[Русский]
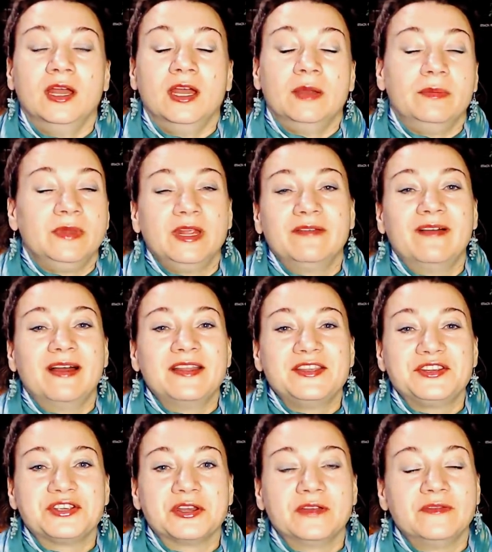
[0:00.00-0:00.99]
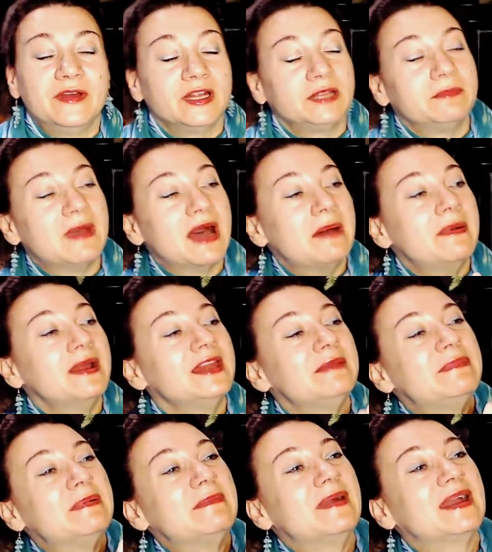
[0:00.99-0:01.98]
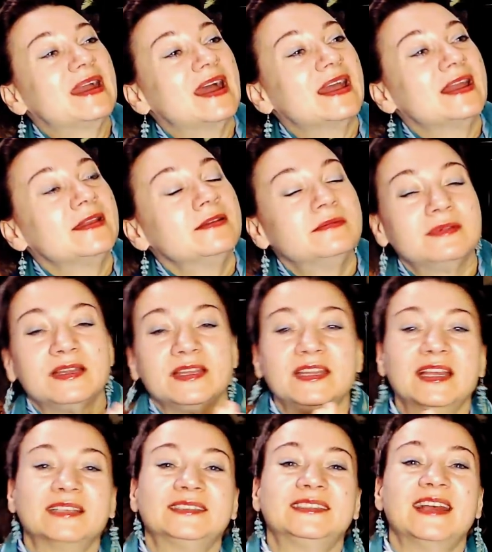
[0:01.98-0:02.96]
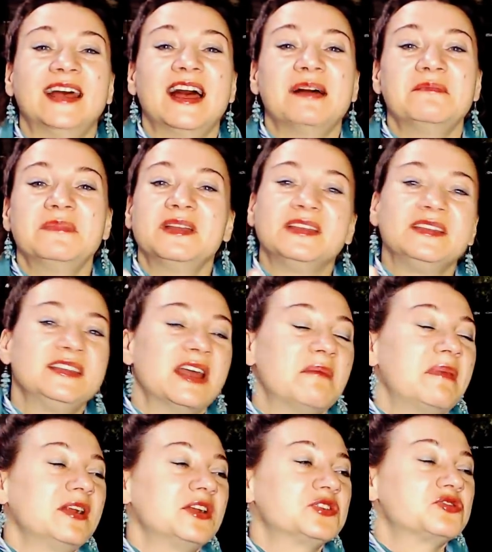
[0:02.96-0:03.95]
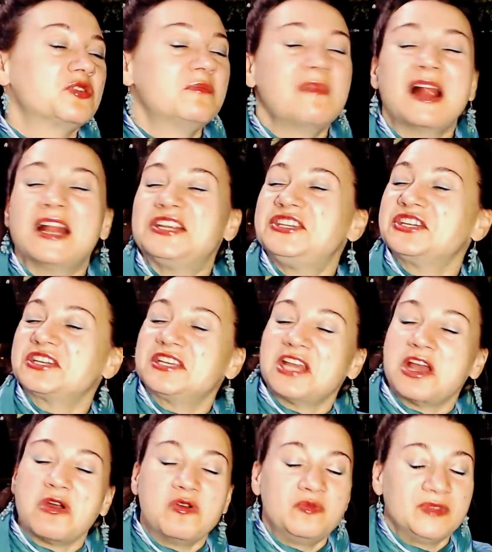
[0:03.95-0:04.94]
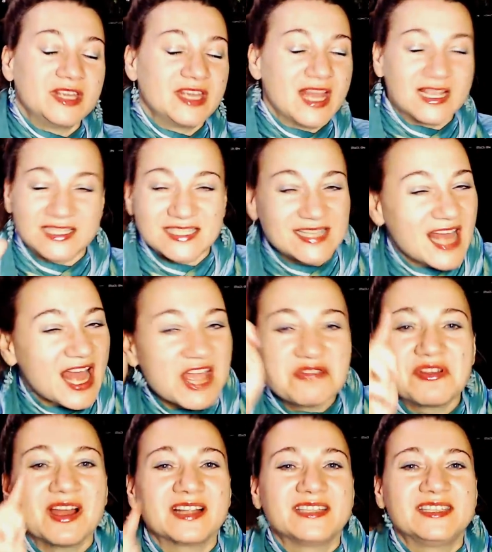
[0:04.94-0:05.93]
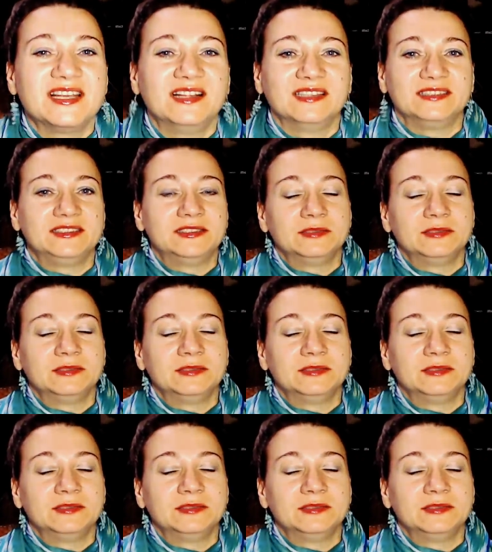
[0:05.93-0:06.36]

Мне Ванечка говорит, мама, не помогай, я сам, я большой мальчик, я умный, я знаю, как делать.